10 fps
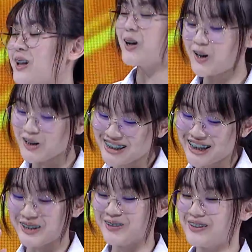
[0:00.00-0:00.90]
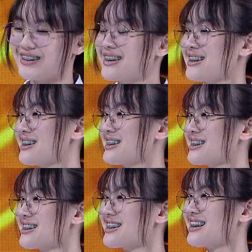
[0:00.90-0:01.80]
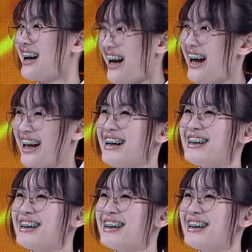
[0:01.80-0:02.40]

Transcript: ลองลองฉีกดูลองฉีกดูอ่า